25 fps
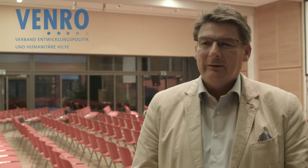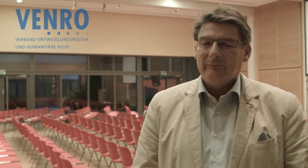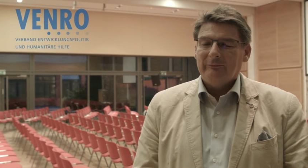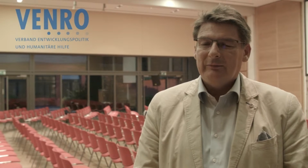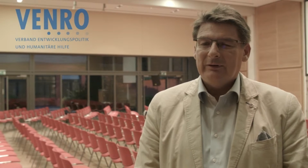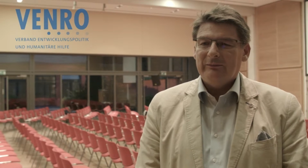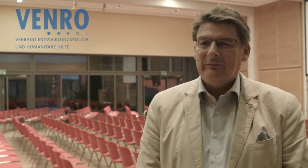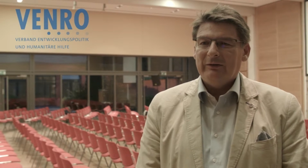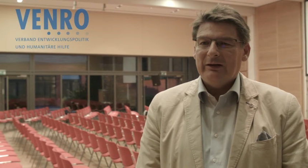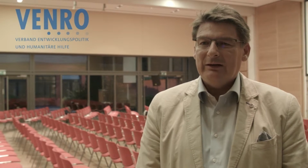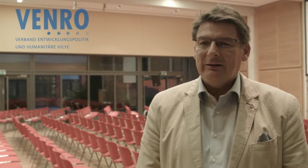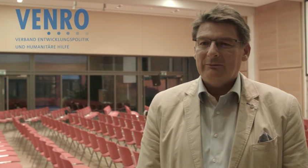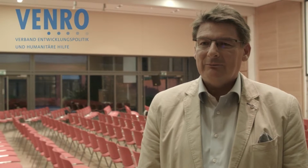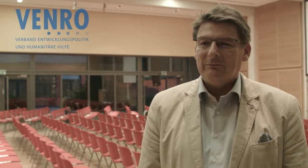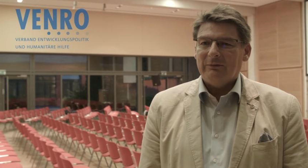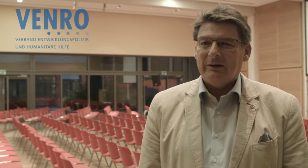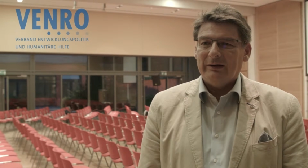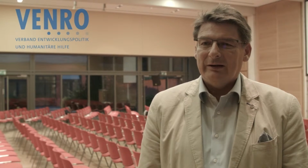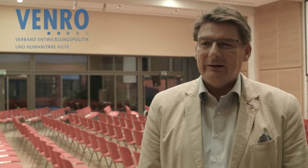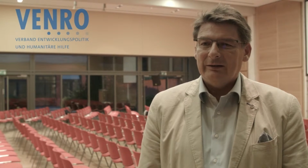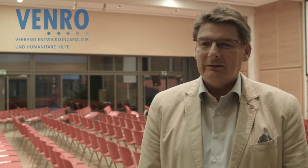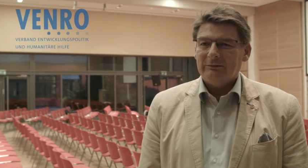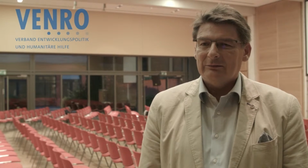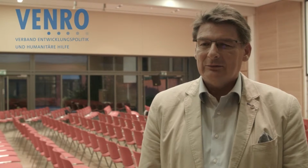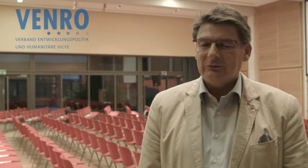wie
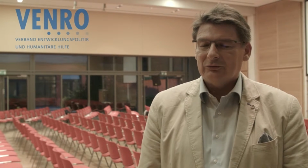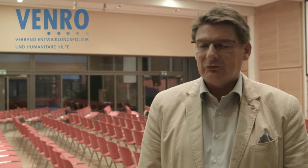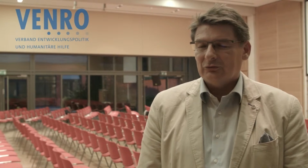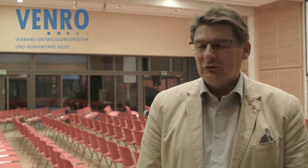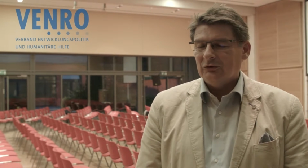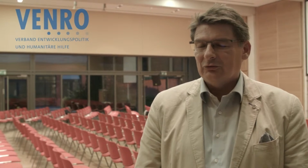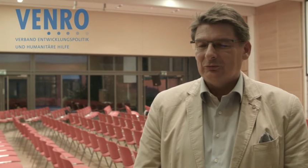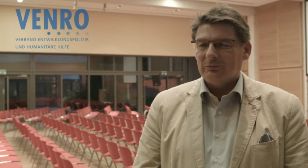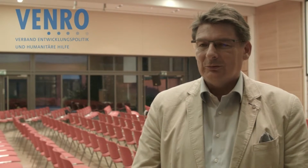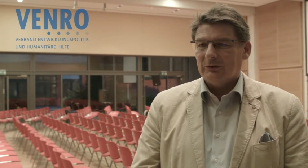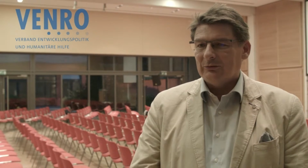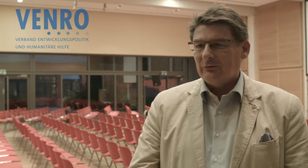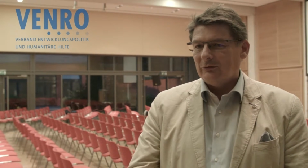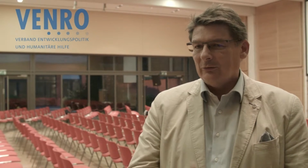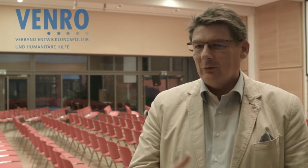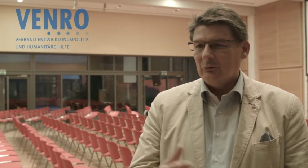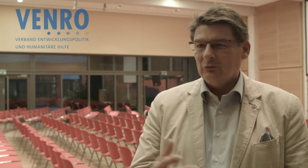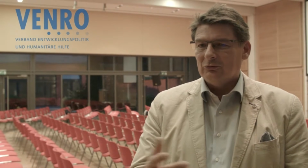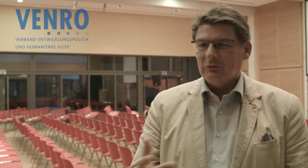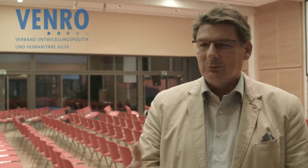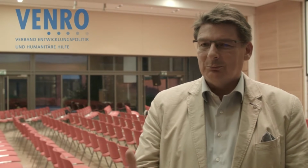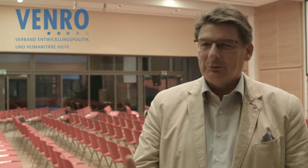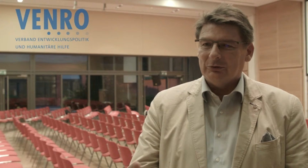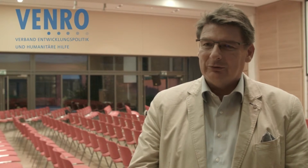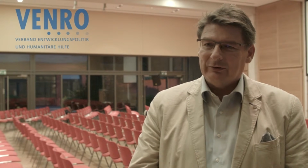weltweit, Stichwort
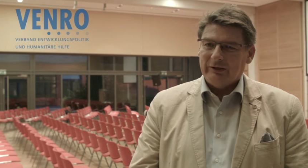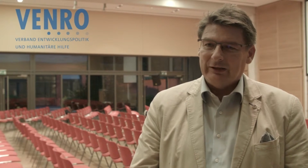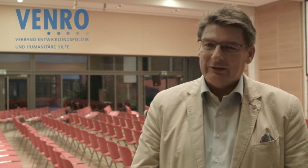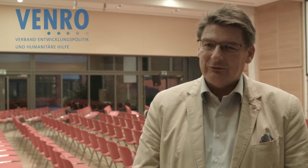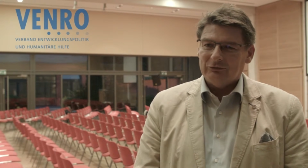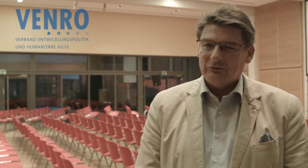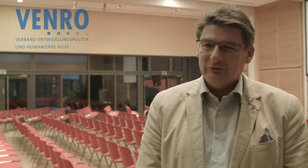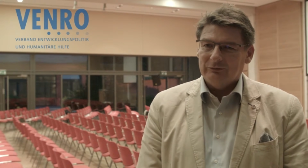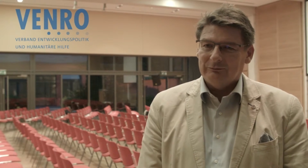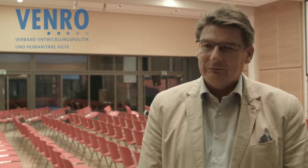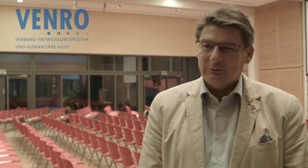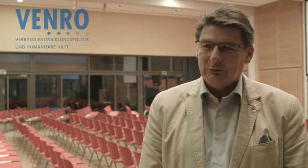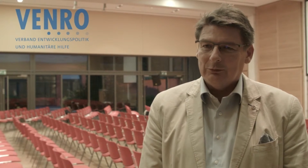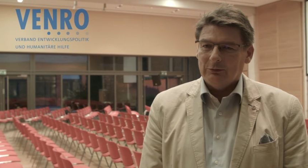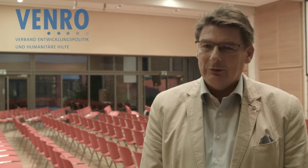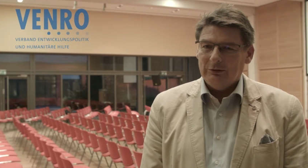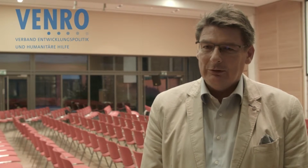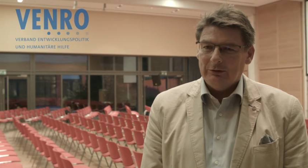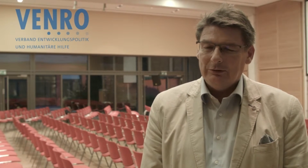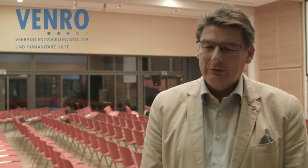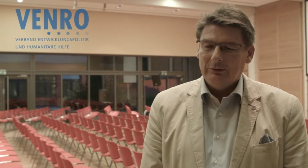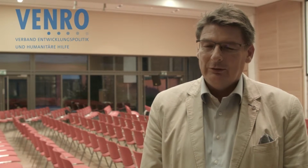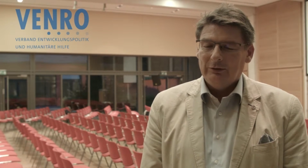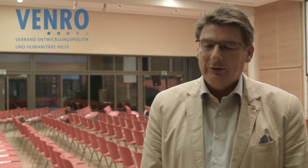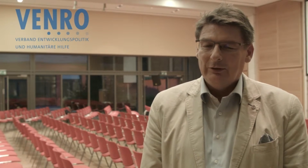Social Protection
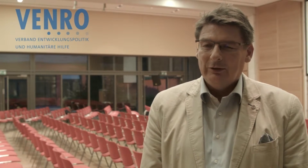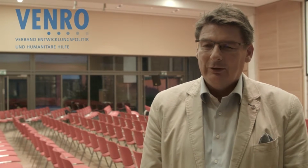Floor.